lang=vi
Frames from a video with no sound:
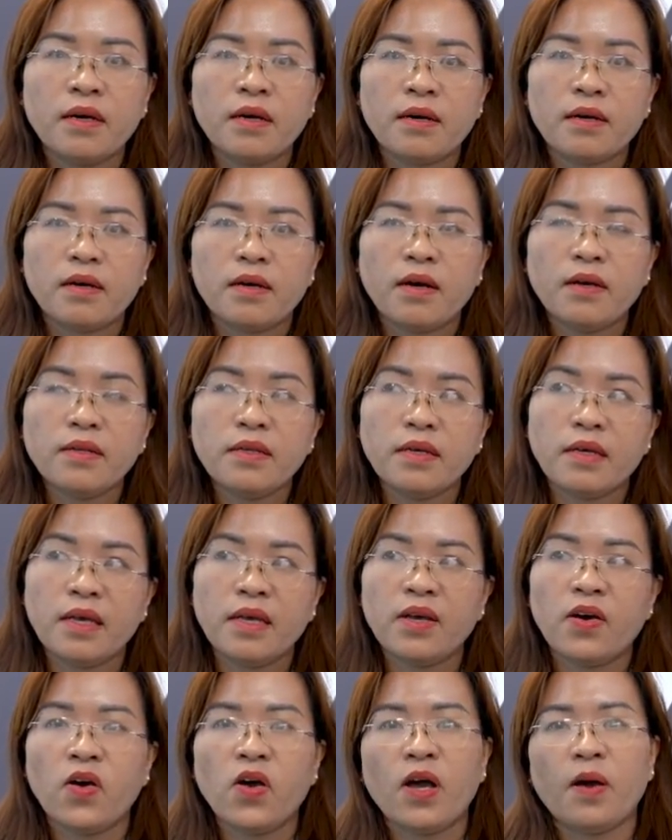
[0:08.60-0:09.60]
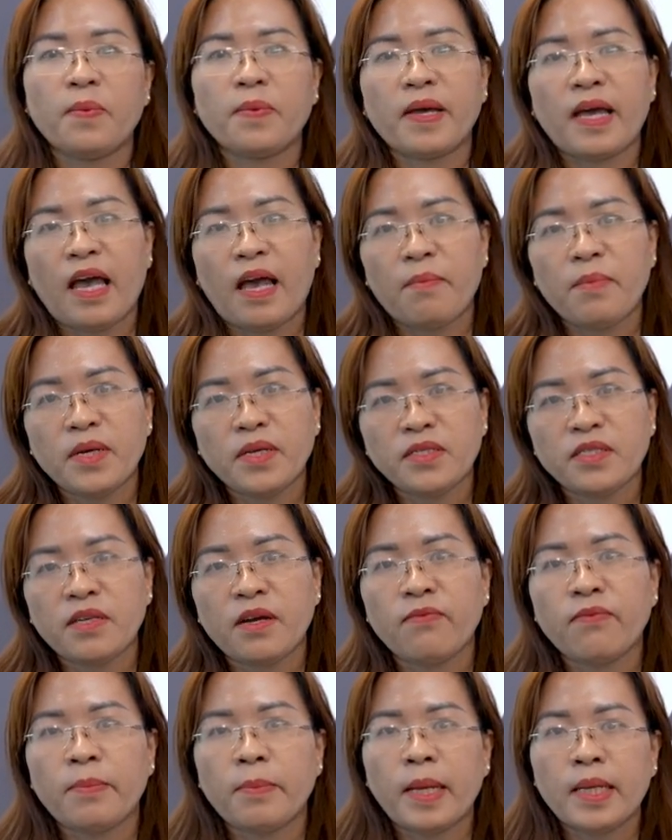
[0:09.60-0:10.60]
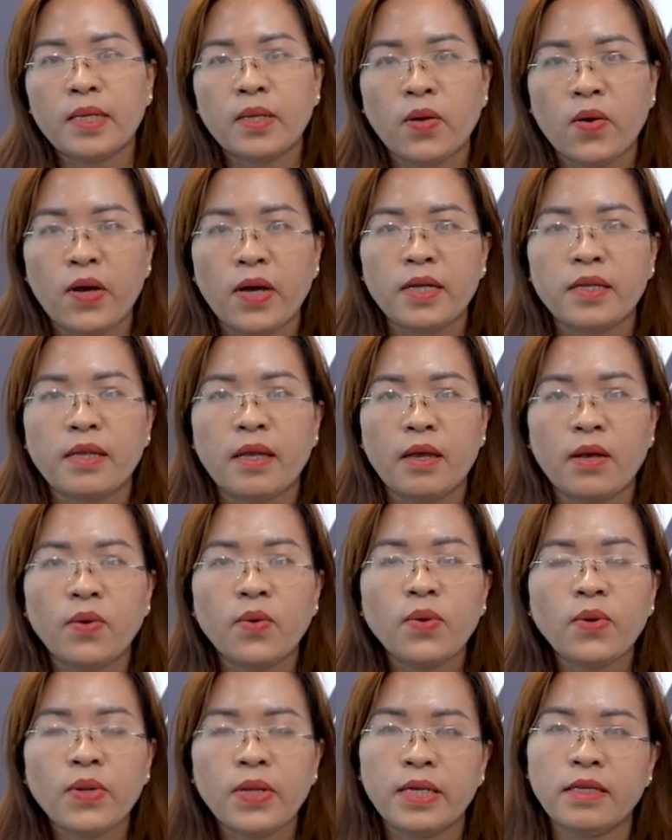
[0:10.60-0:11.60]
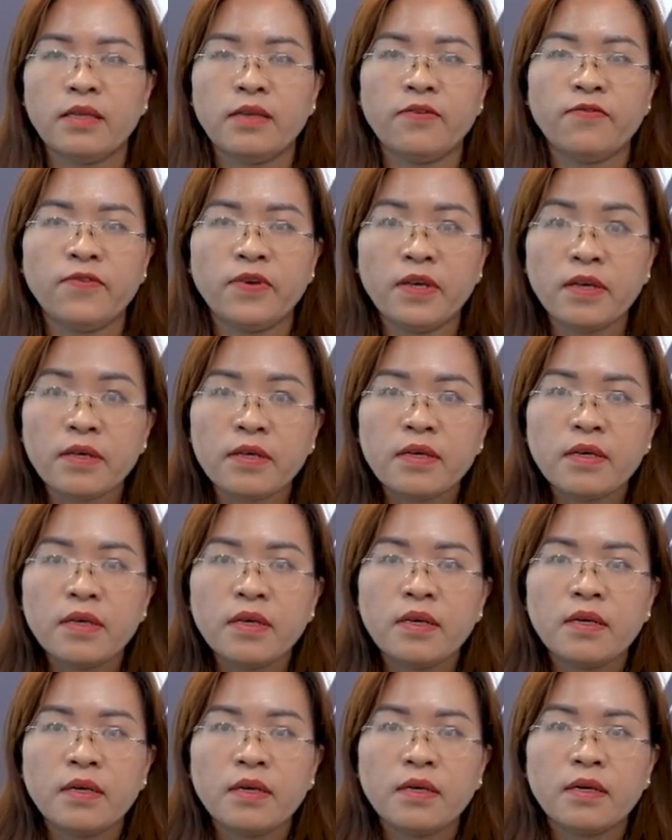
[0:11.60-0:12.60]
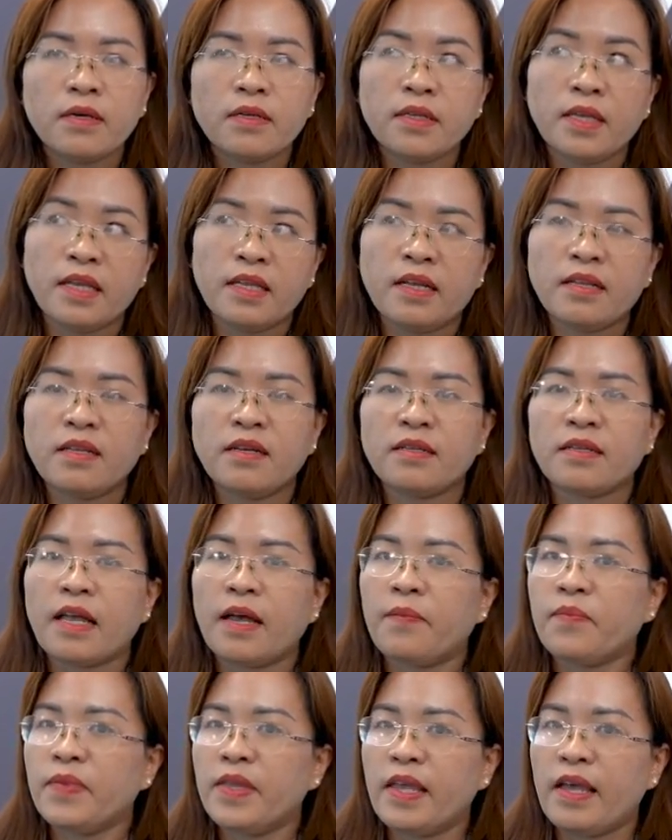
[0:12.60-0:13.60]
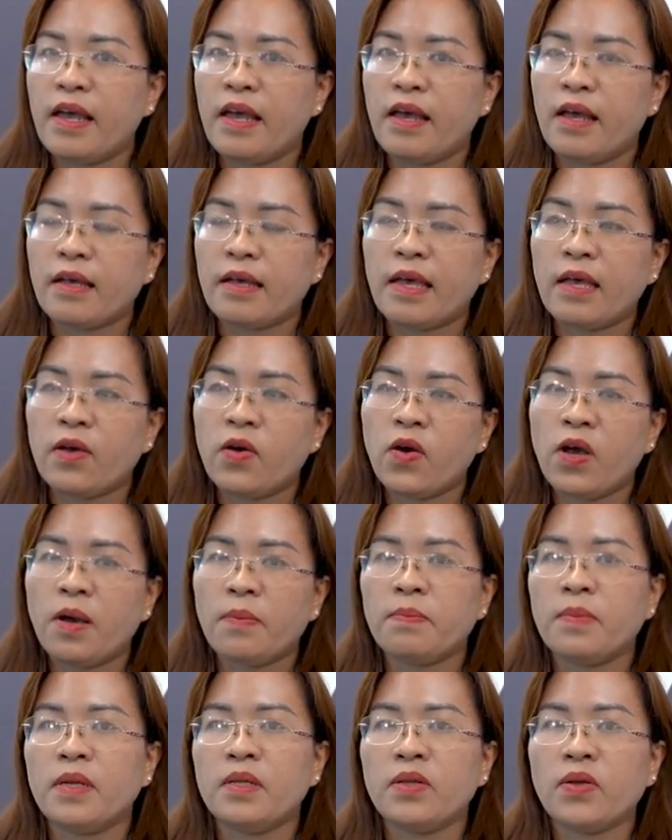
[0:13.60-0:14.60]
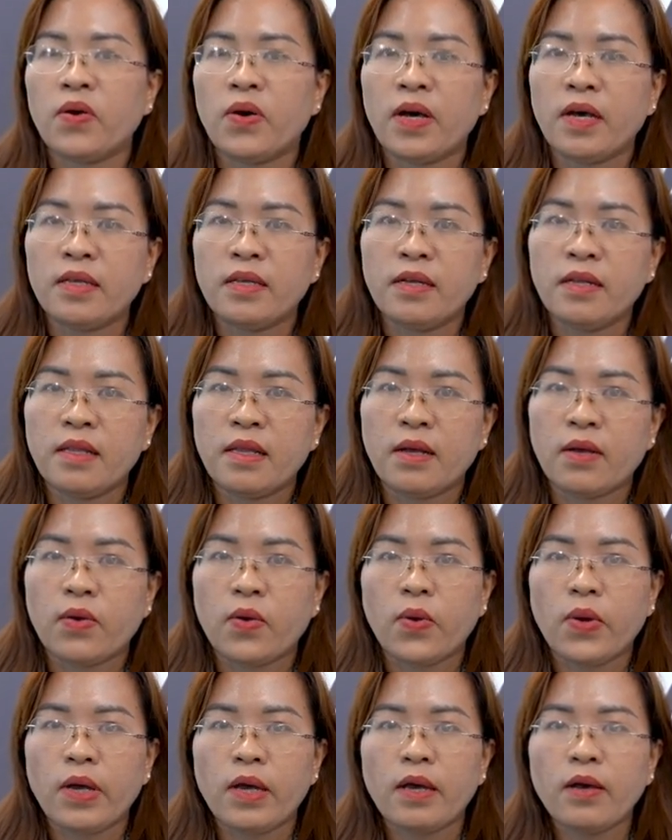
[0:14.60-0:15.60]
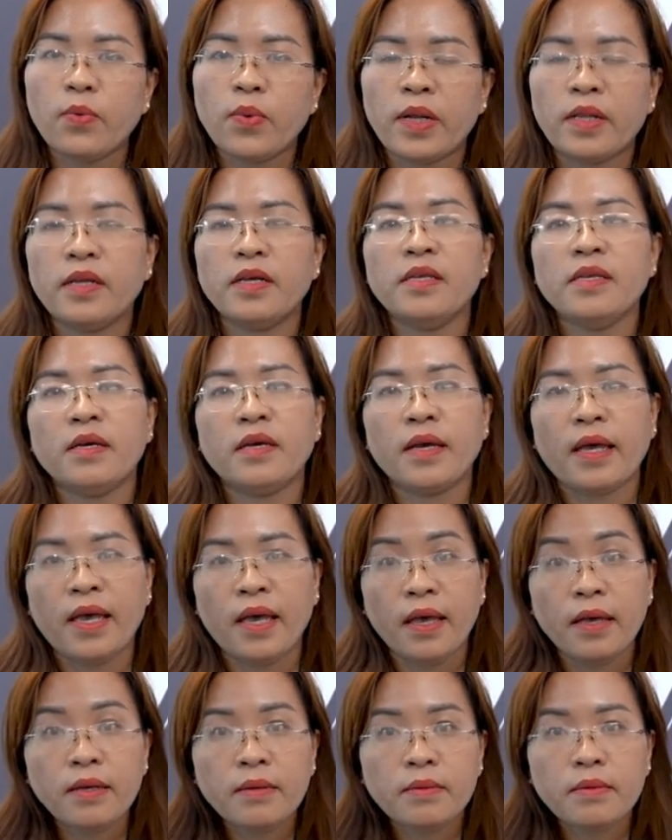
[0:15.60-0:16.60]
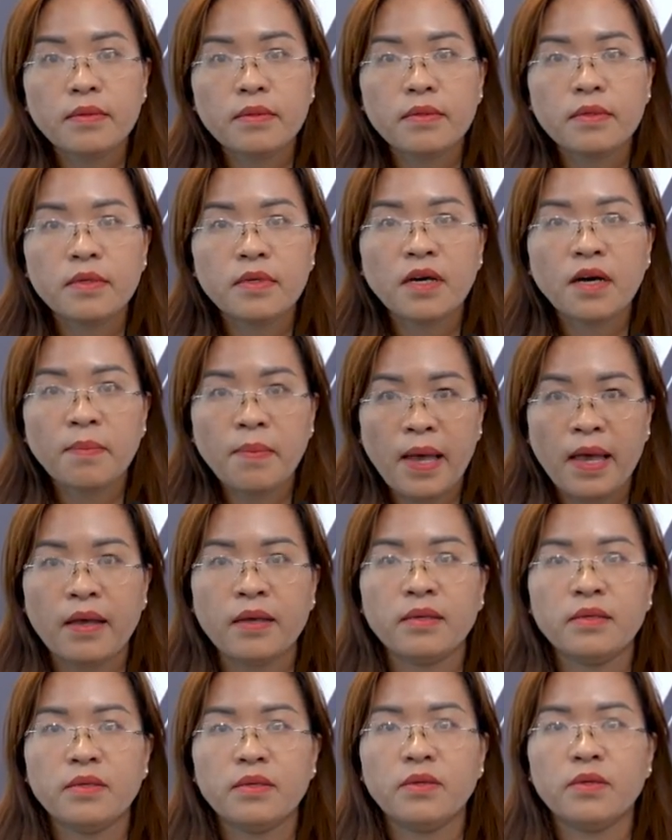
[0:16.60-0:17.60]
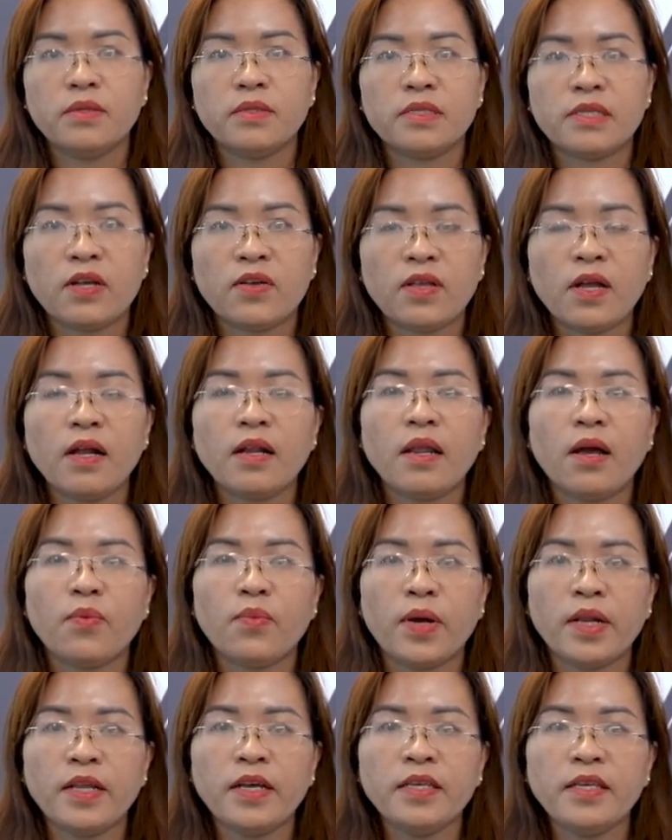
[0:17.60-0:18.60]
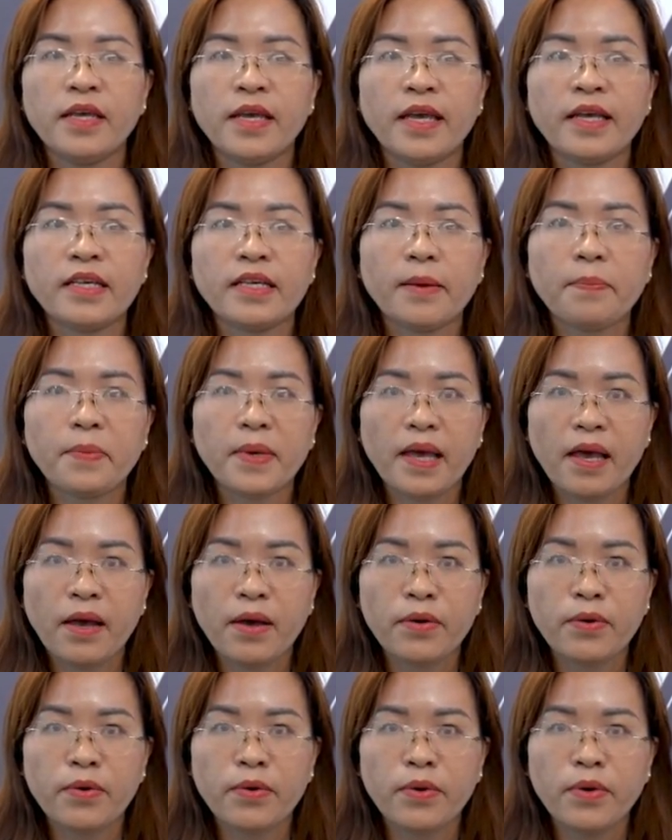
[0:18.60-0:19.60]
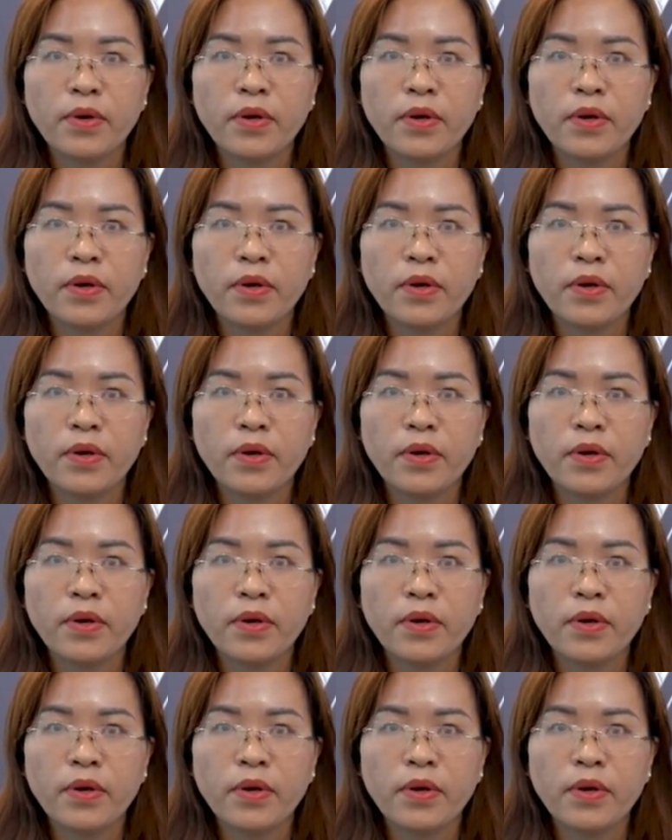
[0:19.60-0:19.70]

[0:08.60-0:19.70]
à, có những cái khóa học cả bên trong và bên ngoài để huấn luyện nhân viên à, chị đã từng tham gia các khóa học bên ngoài như là khóa quản lý dự án cơ bản sau đó là quản lý dự án cấp cao